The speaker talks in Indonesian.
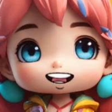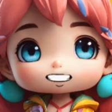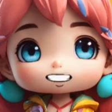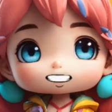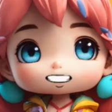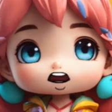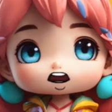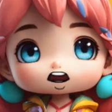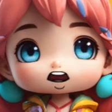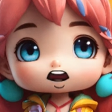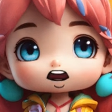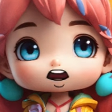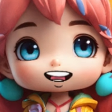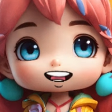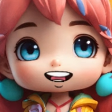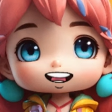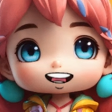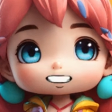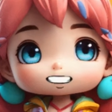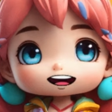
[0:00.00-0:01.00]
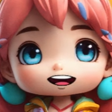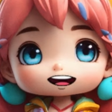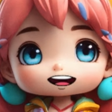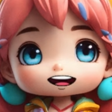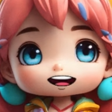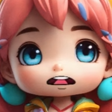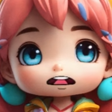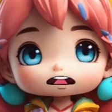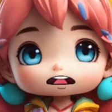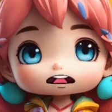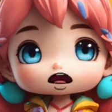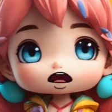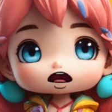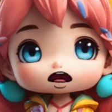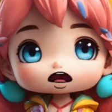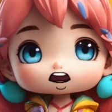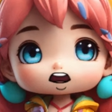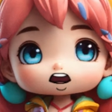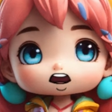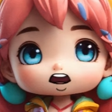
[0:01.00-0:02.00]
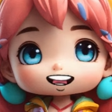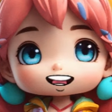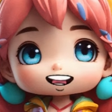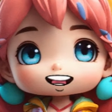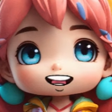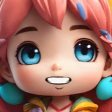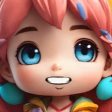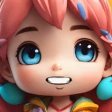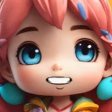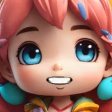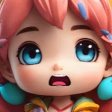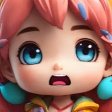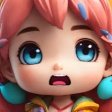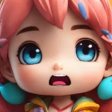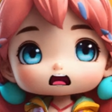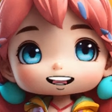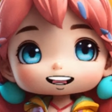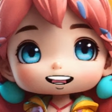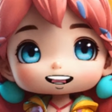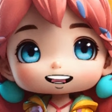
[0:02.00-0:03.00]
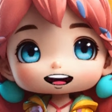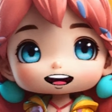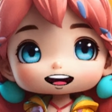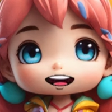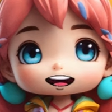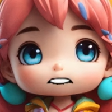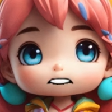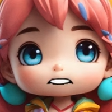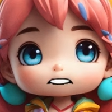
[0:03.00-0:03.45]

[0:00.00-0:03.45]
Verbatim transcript: Kata Ezra, Kina tidak bisa menahan senyumnya.